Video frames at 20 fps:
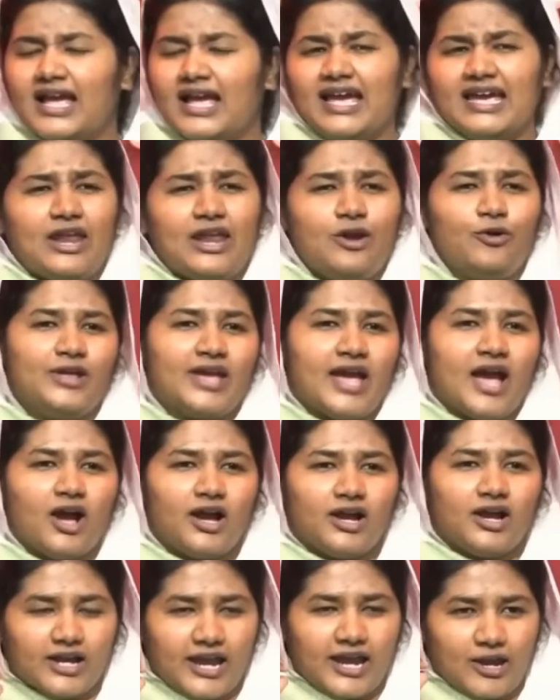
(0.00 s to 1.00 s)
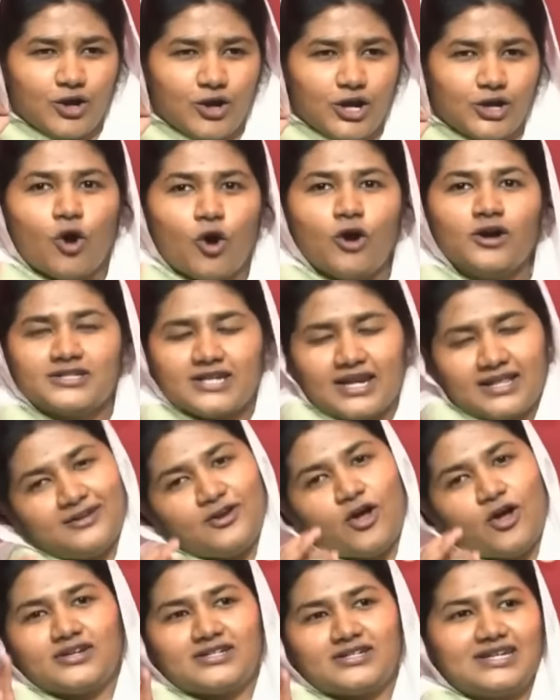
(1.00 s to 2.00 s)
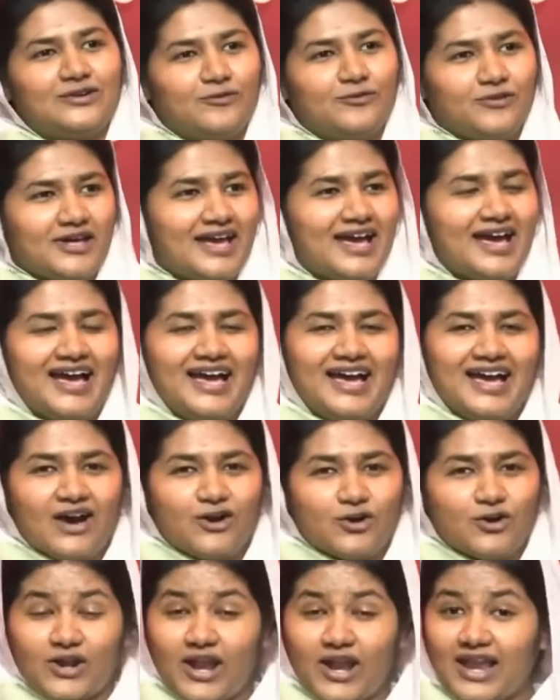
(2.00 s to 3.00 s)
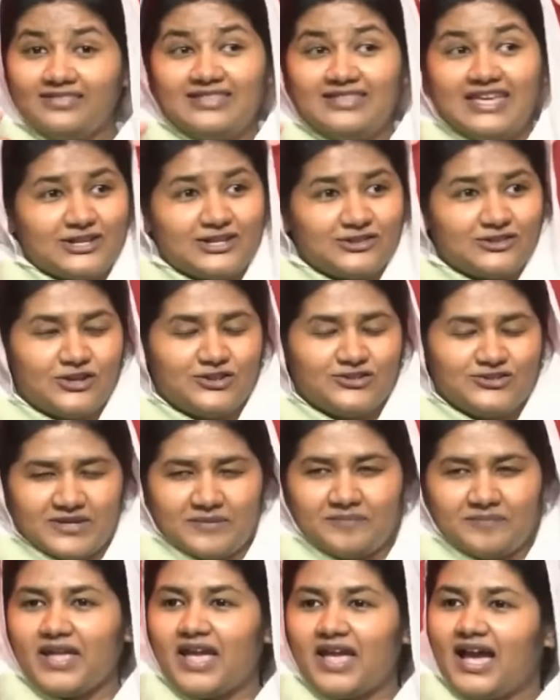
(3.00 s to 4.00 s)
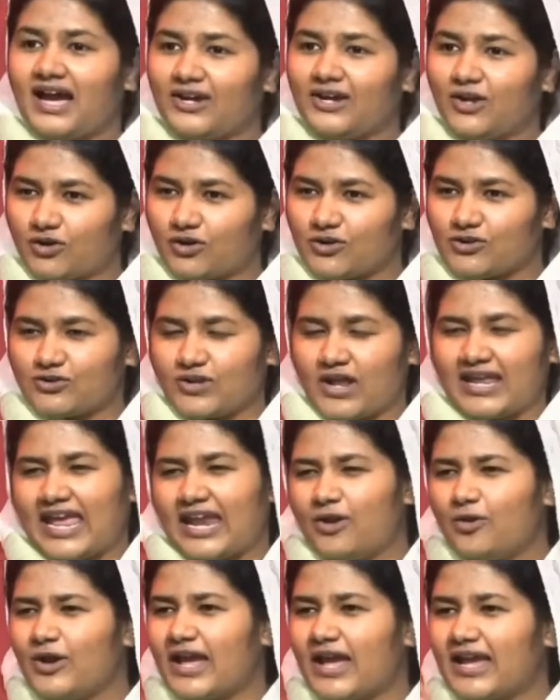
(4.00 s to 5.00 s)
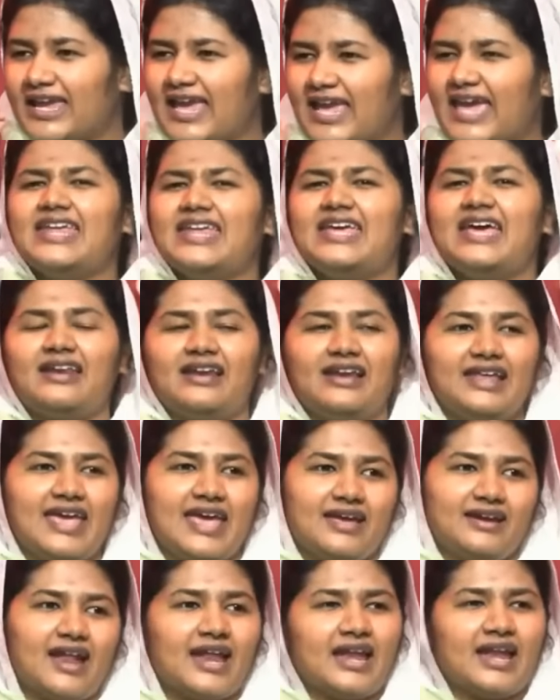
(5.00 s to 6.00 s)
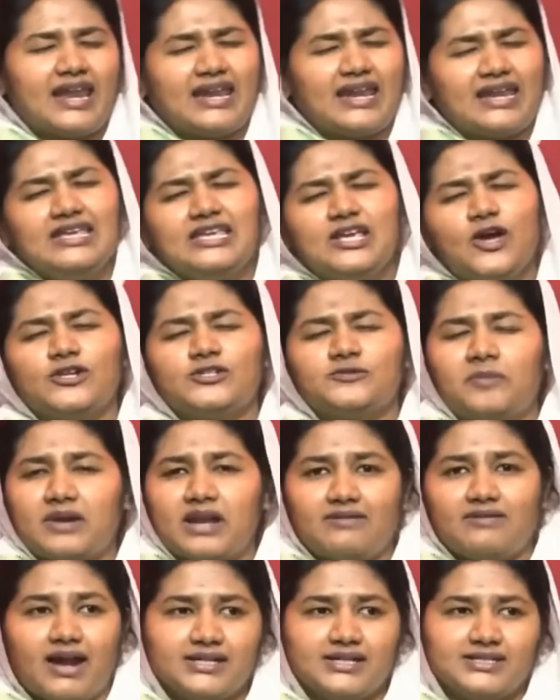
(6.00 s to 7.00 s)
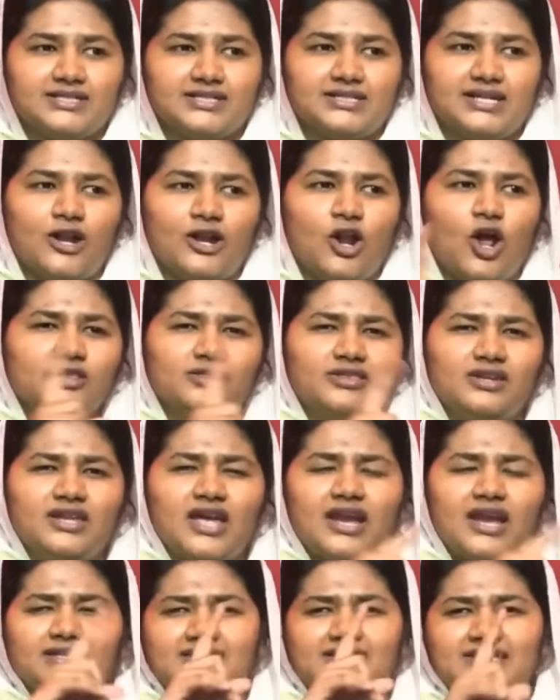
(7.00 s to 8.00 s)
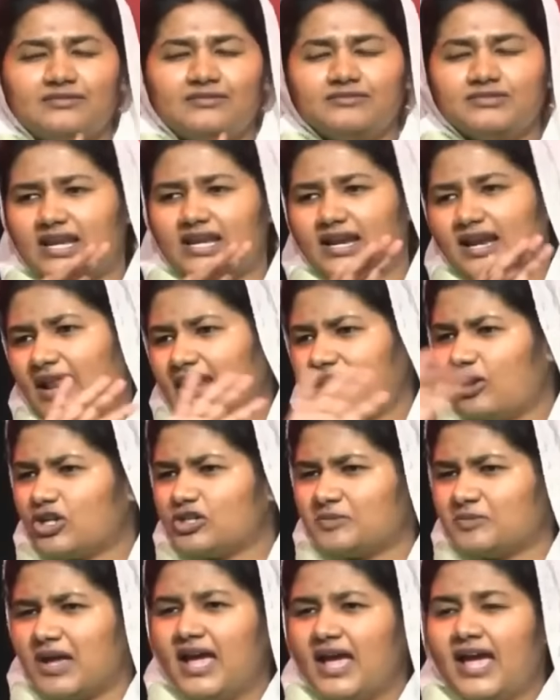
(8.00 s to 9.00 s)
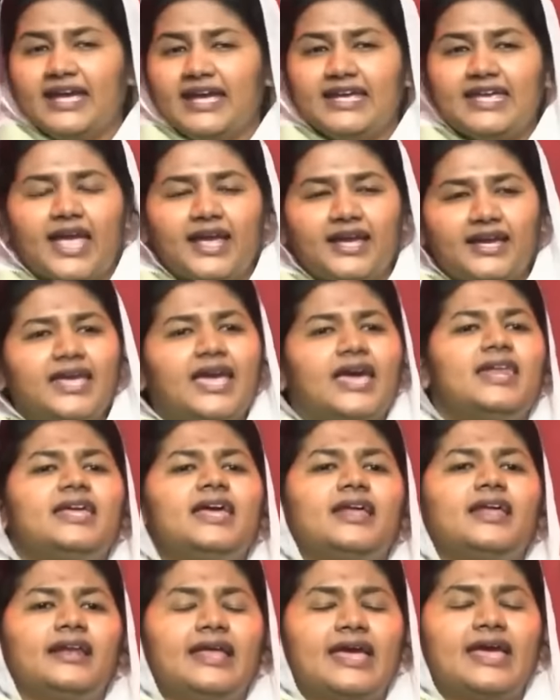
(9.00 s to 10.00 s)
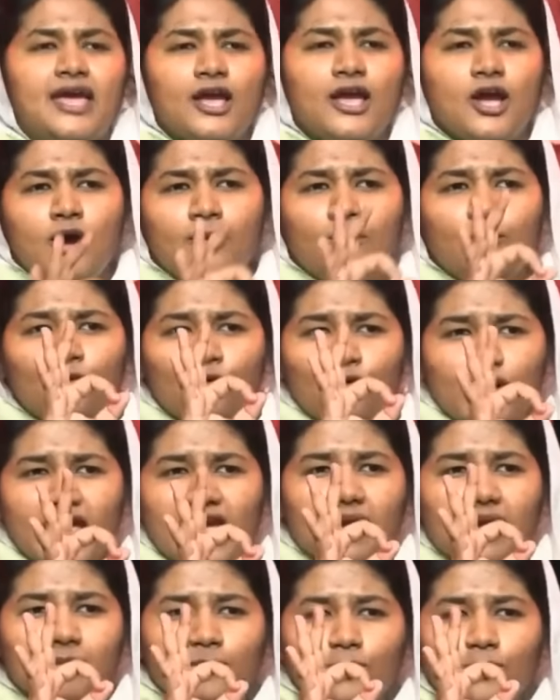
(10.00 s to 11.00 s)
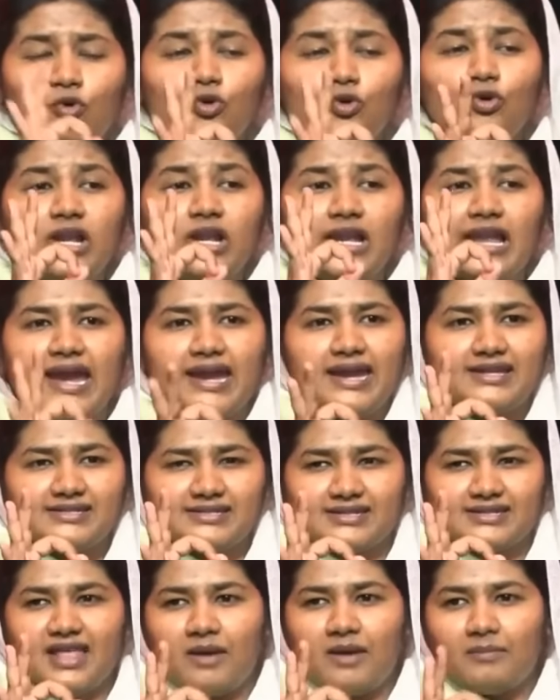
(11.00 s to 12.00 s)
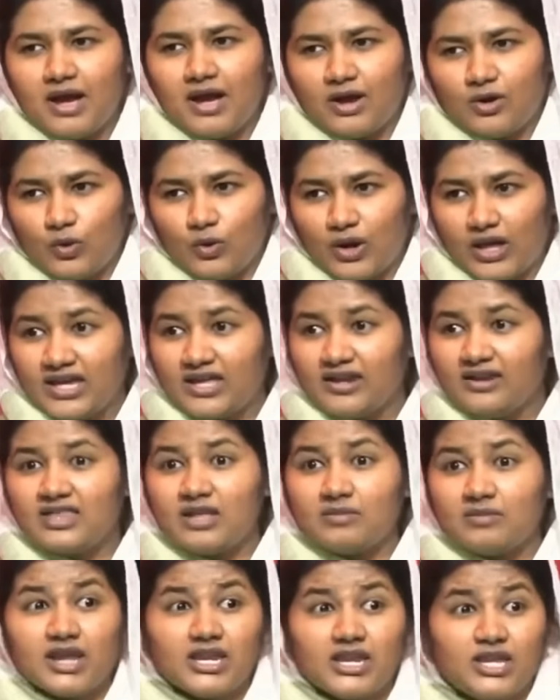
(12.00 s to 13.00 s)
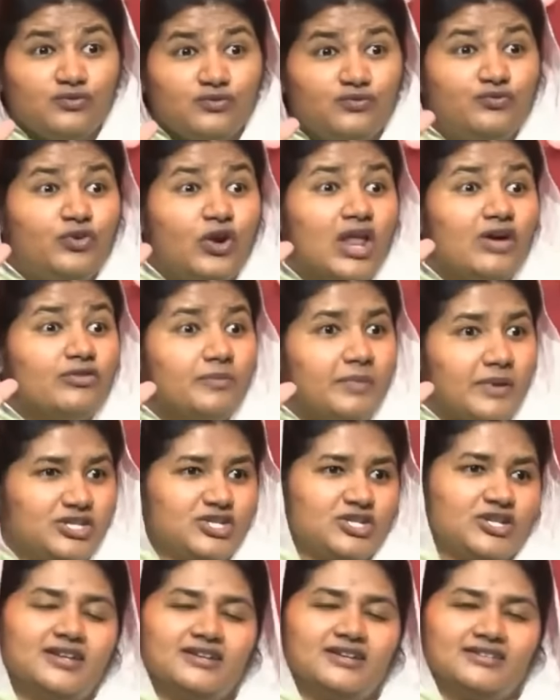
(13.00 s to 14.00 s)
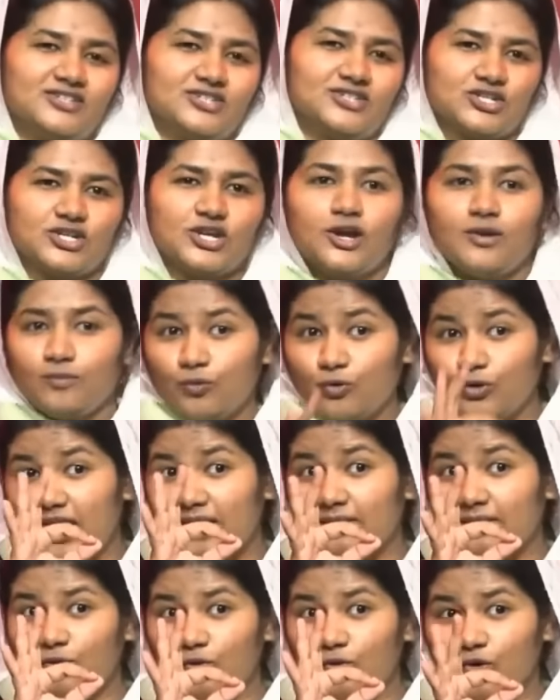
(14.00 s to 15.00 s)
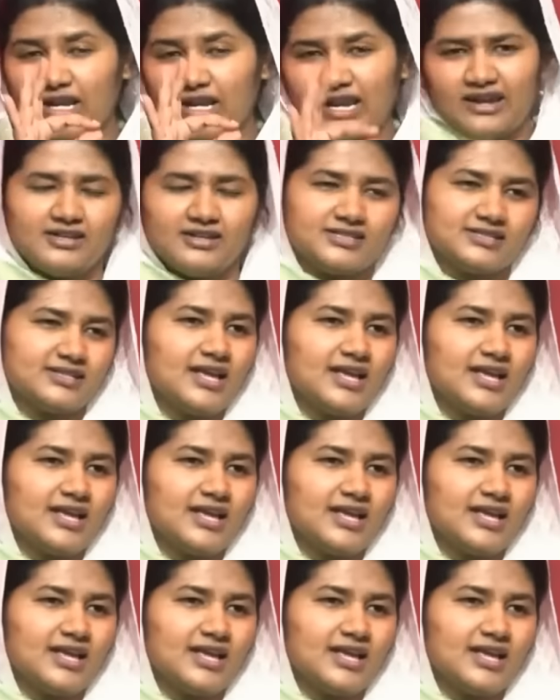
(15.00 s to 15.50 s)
என்னுடைய என்னுடைய டாக்டர் அந்த டாக்டரை கூட அவர் நல்ல தீர்க்கு தரிசி டாக்டர் சொன்னார் என்னுடைய கெரியர்லேயே நான் நிறைய ஹாஸ்பிட்டலில் வேலை செஞ்சுருக்கேன் நார்த் இந்தியாவில் சிஎம்சியில் நிறைய ஹாஸ்பிட்டல் என் கெரியர்லேயே மூணே மூணு லேடிஸ்க்கு தாம்மா உனக்கு இருந்த மாதிரி இவ்வளவு பிரச்சனை இருந்துச்சு மூணே மூணு லேடிஸ்